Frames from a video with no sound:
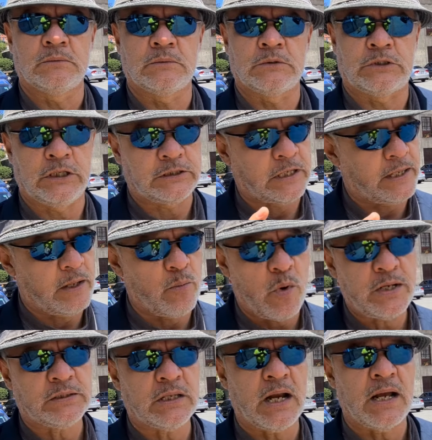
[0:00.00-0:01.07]
Si se
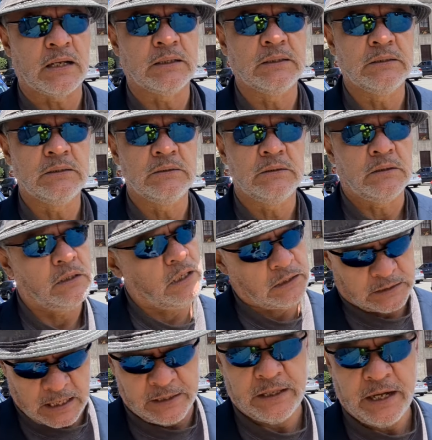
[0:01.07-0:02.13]
demuestra y
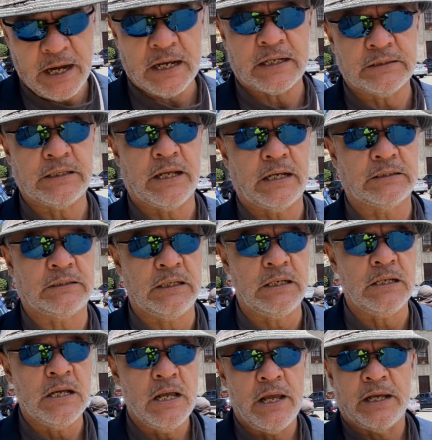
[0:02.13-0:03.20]
tendría que ser así.
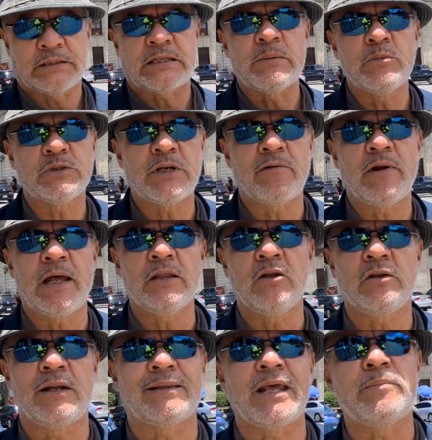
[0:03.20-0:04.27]
Estamos
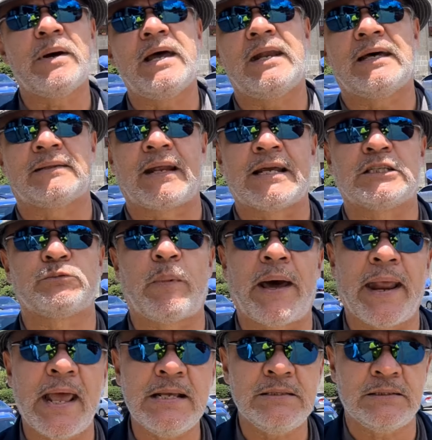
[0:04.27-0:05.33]
hablando del tema de la
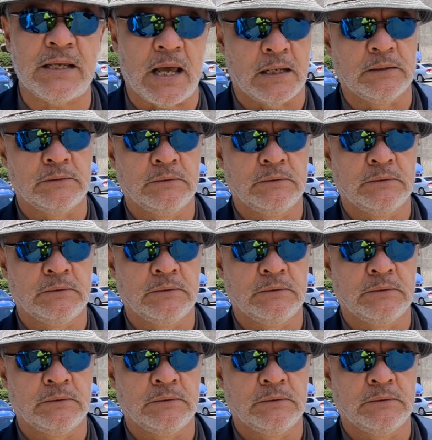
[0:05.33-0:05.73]
transparencia